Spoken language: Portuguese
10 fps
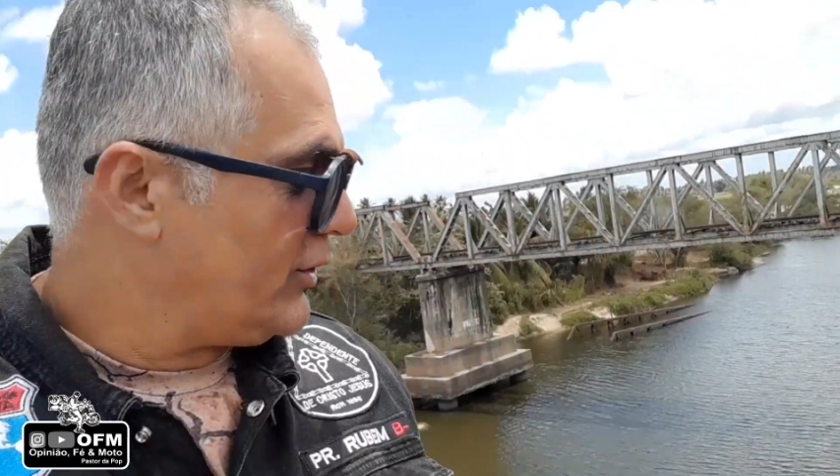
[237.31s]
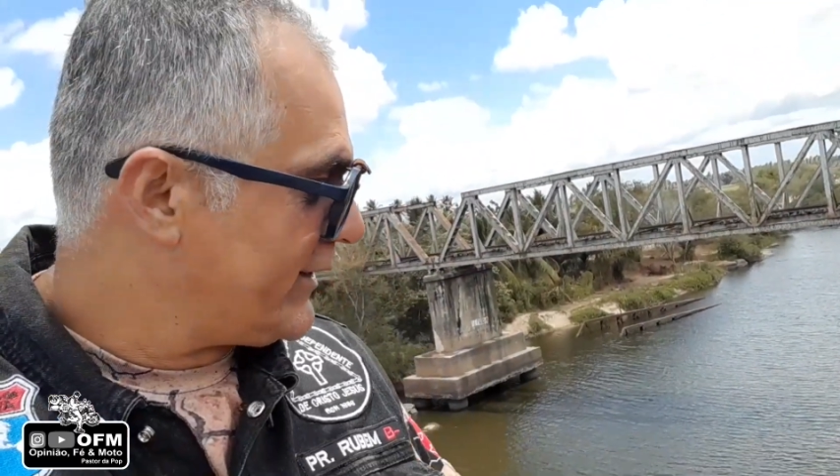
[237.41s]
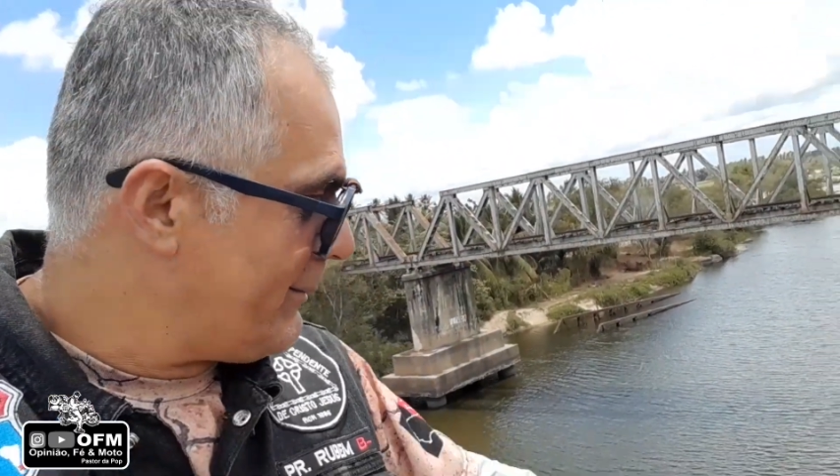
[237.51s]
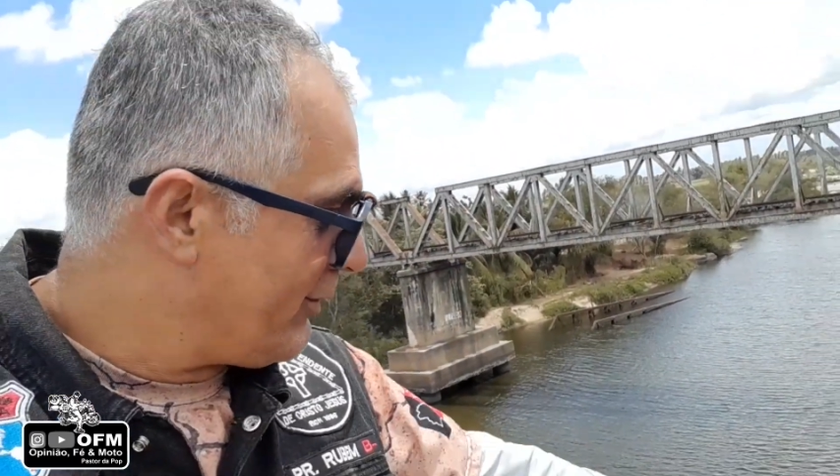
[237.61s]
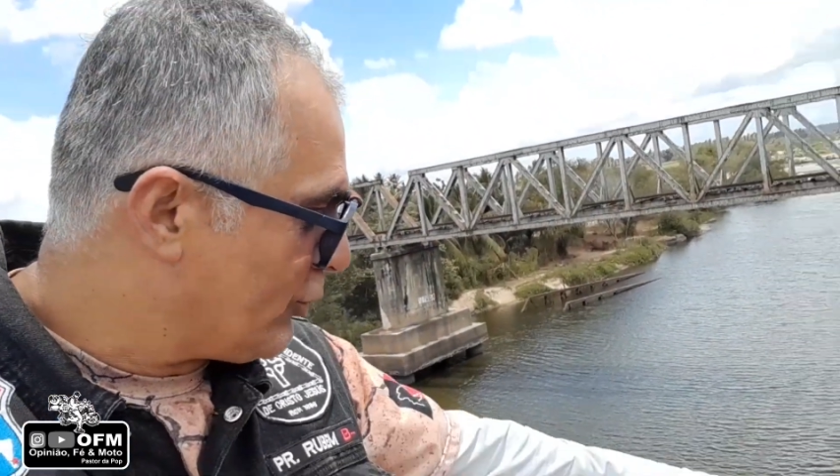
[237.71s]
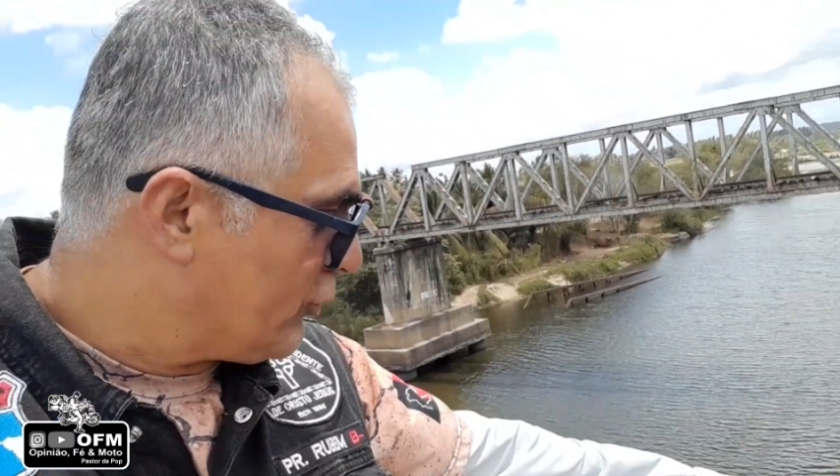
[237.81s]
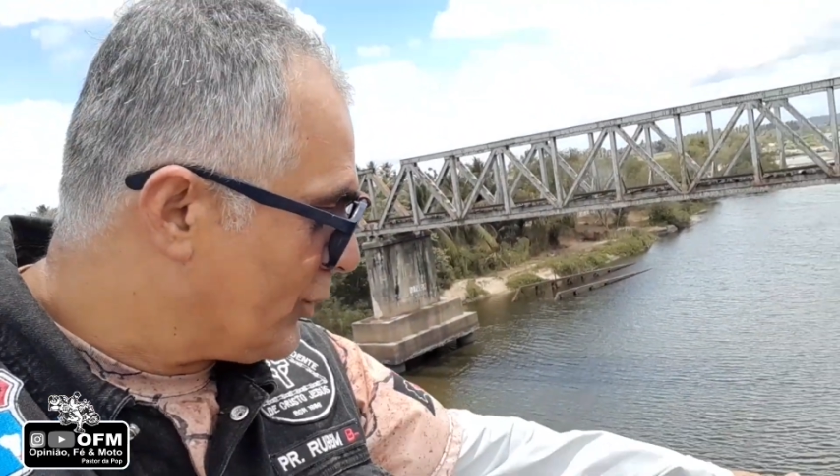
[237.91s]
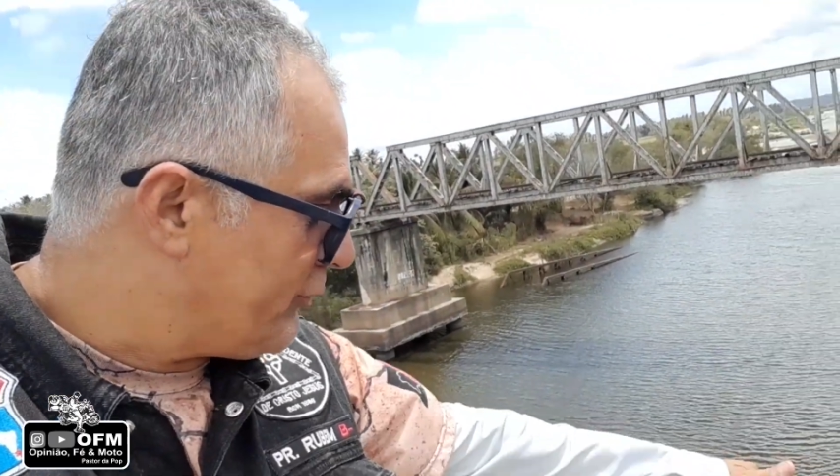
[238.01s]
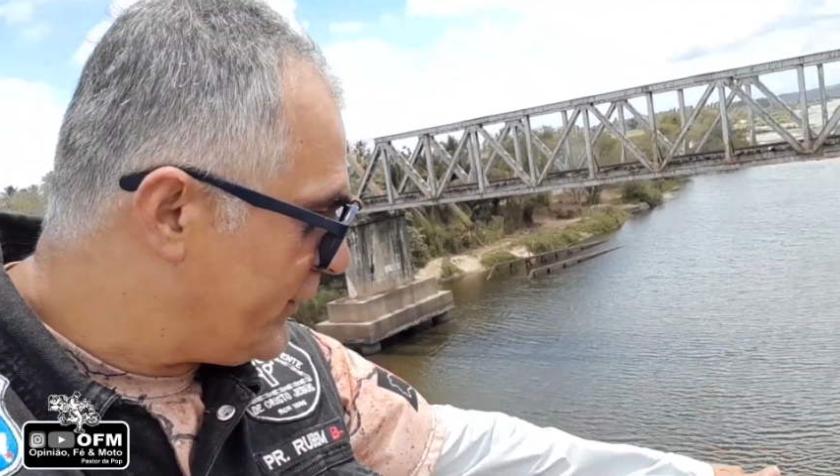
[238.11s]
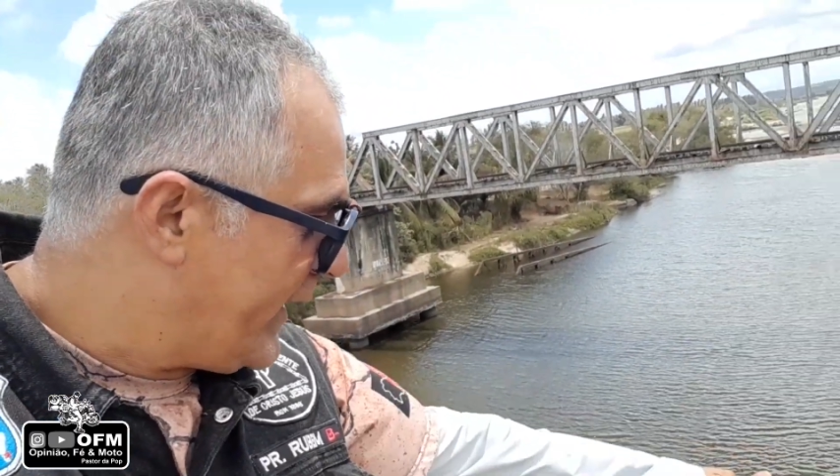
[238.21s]
Deus abençoe
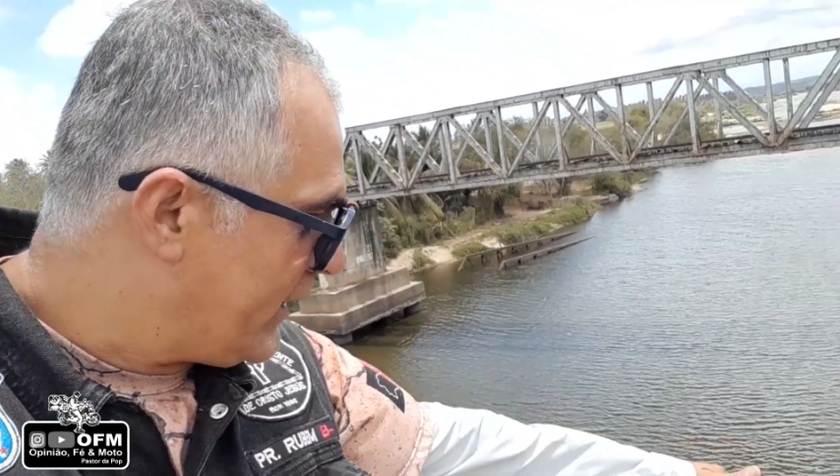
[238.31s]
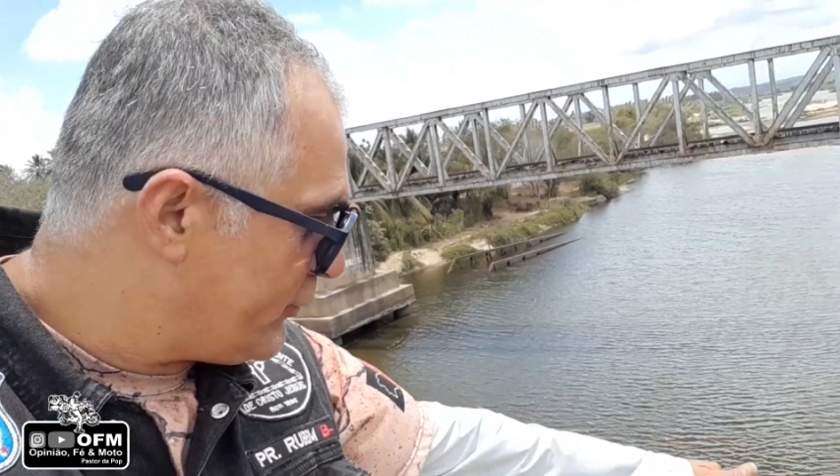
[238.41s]
sua vida aí,